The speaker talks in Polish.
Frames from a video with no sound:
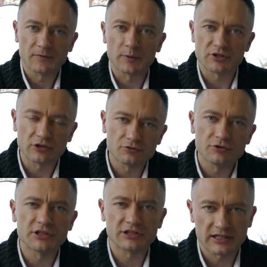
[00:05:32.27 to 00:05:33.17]
to
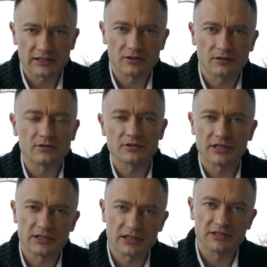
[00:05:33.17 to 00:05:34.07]
przygotujcie się na to,
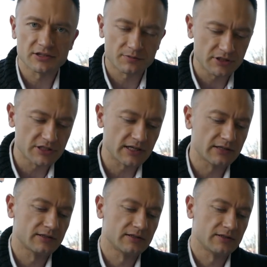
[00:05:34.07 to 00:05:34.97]
że jeżeli zrobicie
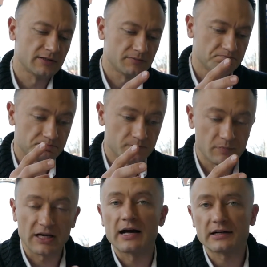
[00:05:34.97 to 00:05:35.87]

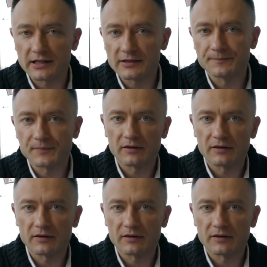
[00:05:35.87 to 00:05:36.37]
piekarnię,